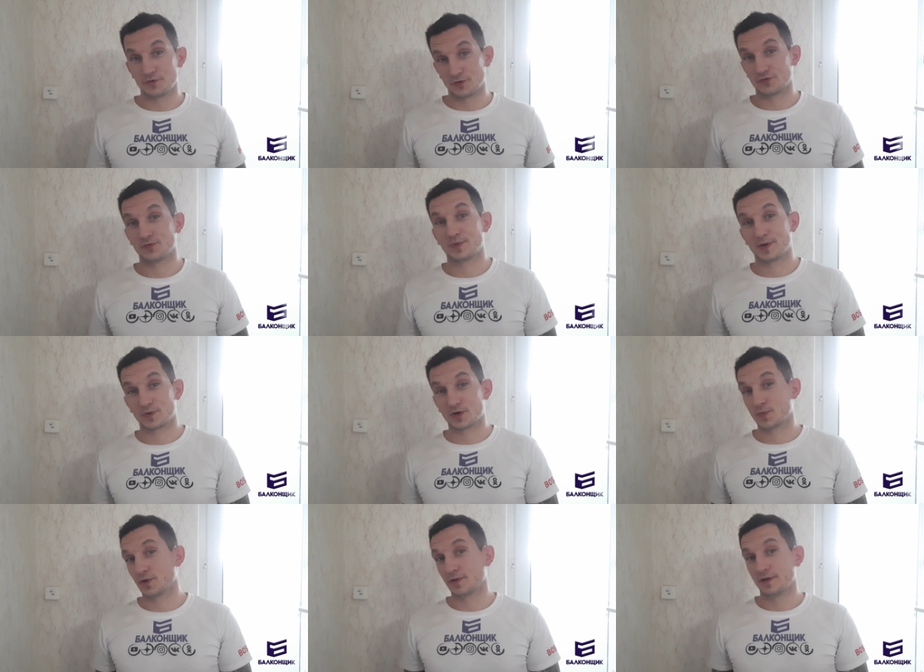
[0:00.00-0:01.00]
Ну, вот он
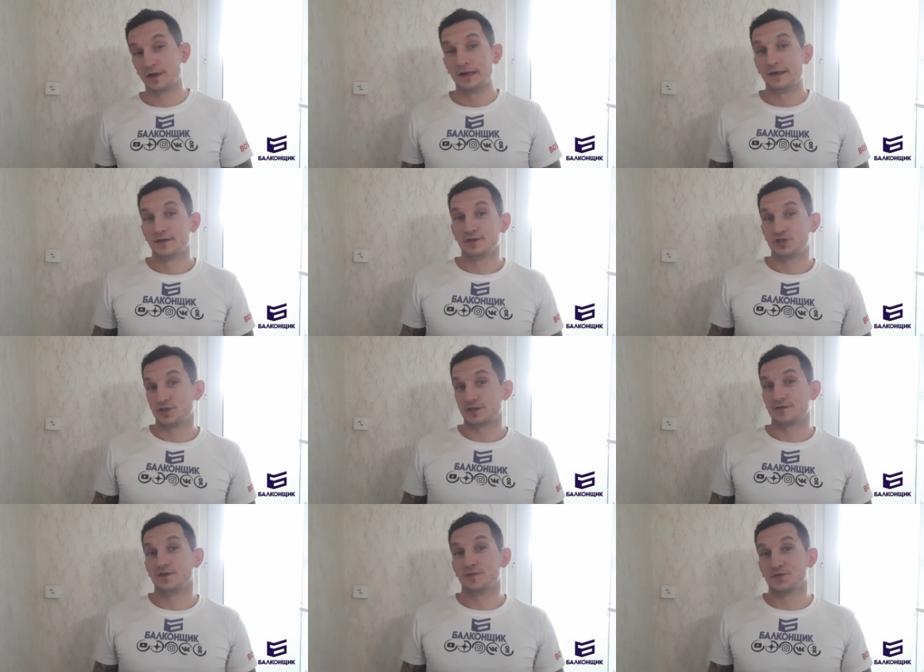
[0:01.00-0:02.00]
попробовал.
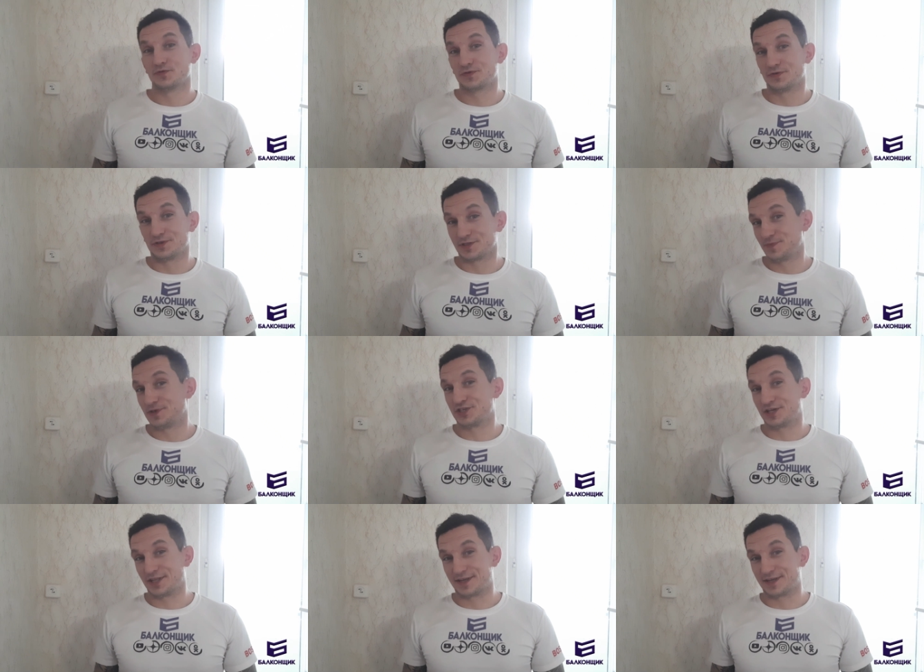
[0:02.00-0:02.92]
Через две минуты он сбежал,